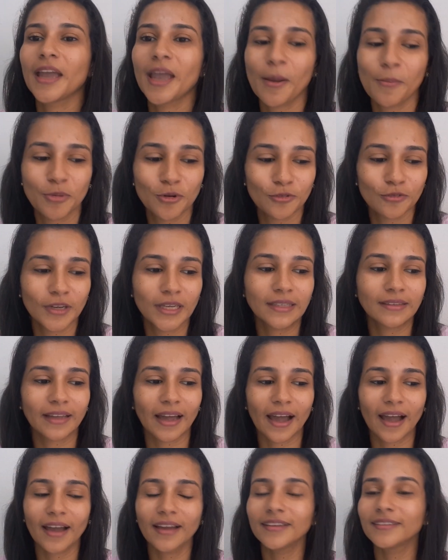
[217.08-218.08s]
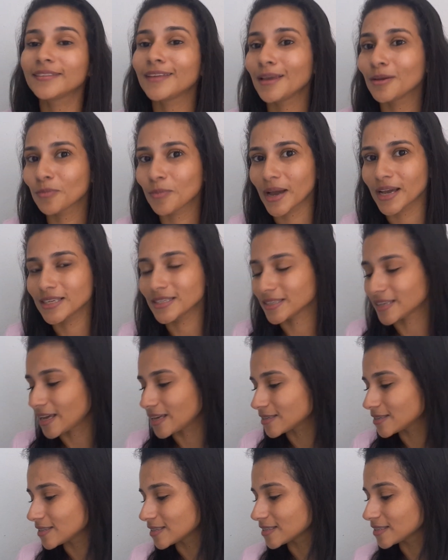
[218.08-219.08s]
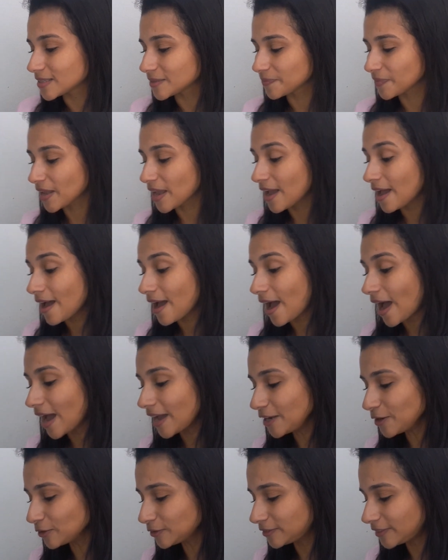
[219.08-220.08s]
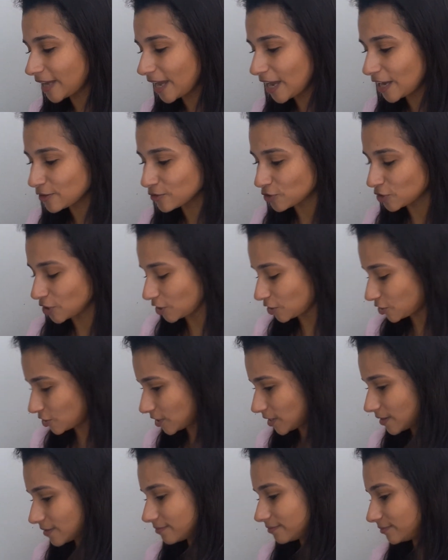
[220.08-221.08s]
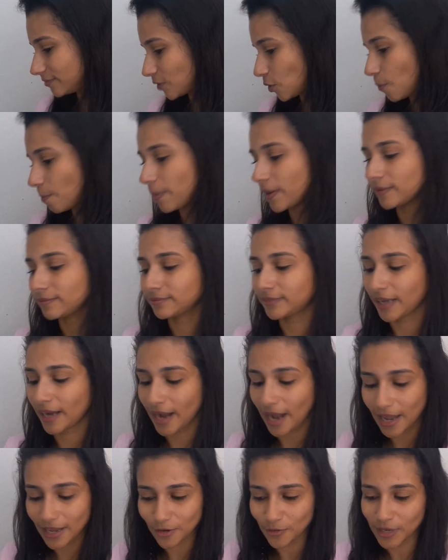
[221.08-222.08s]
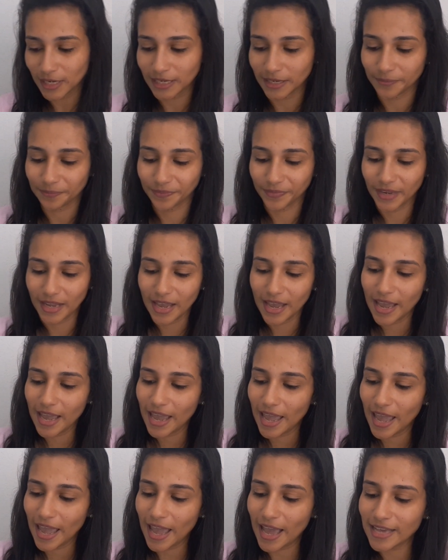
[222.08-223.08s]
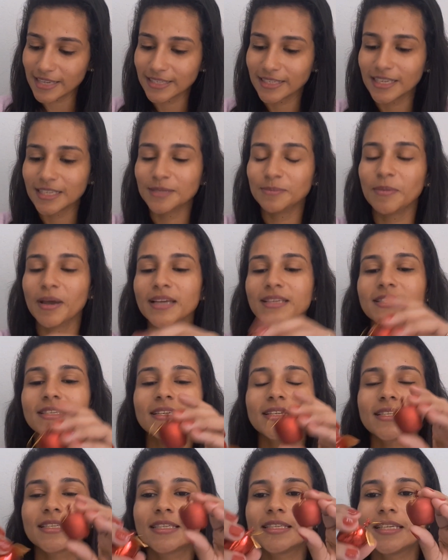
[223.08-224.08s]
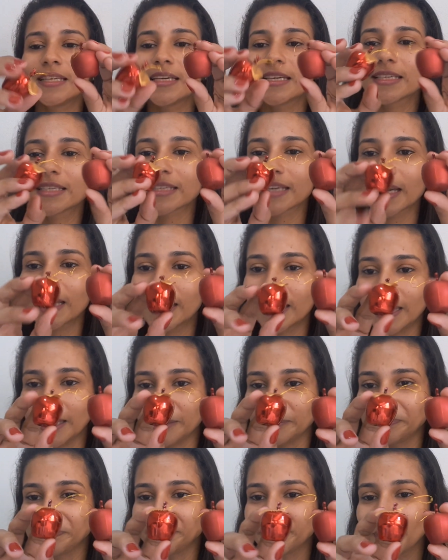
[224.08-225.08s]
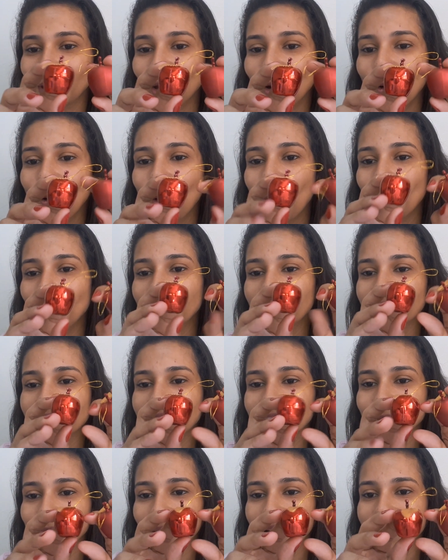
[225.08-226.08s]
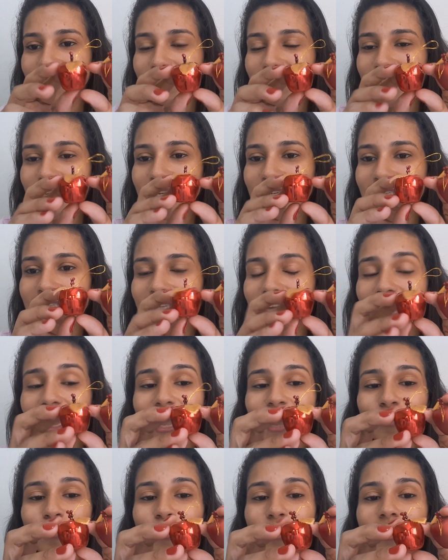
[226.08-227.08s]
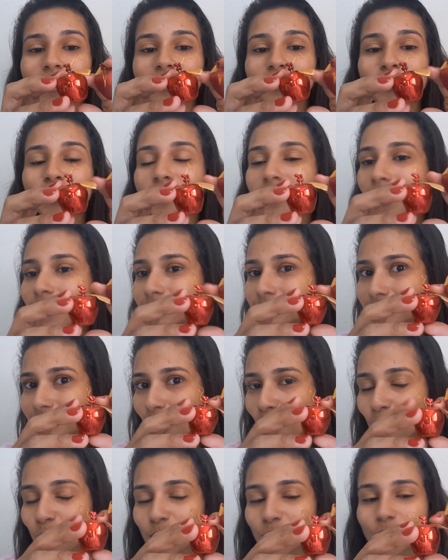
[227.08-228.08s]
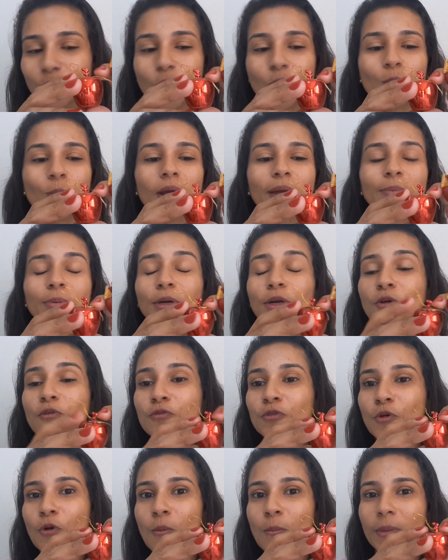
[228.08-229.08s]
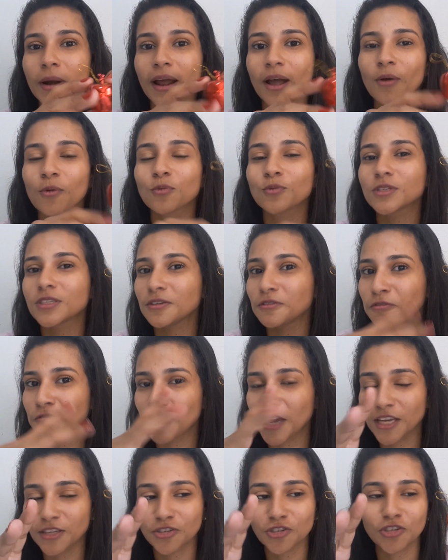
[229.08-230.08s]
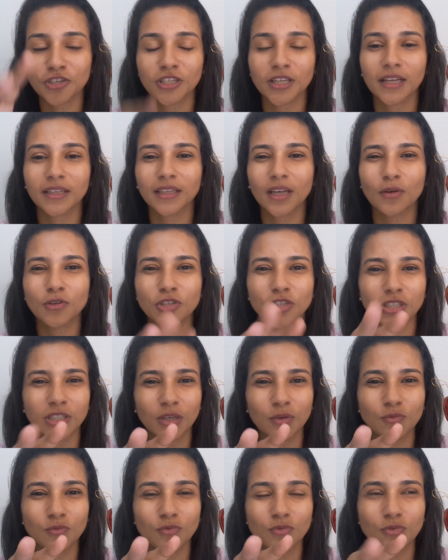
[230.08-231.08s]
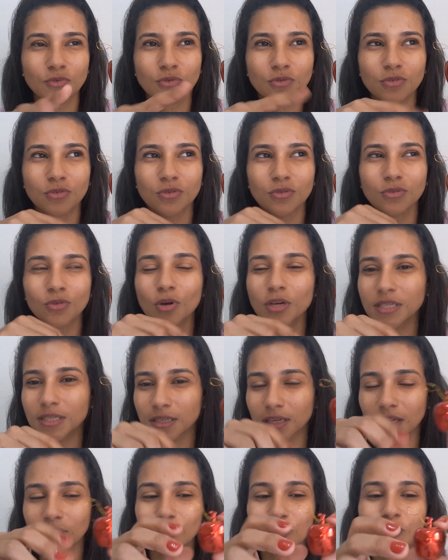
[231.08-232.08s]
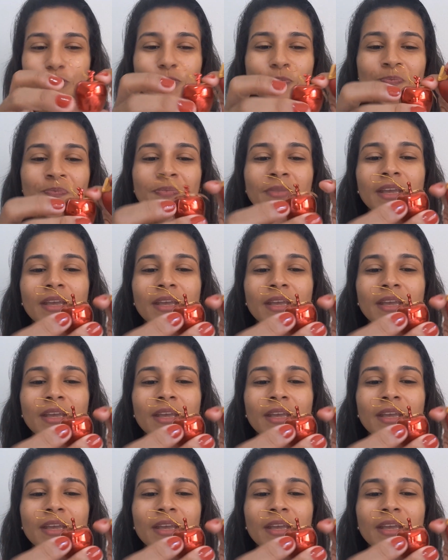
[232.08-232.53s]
reaproveitar. E tenho mais essas. Aí eu tenho, gente... Opa, até caiu ali. Essas maçãzinhas aqui. Eu comprei essas maçãs na época de Natal. Uma época que eu fui comprar uns enfeites de Natal, já tem uns dois anos.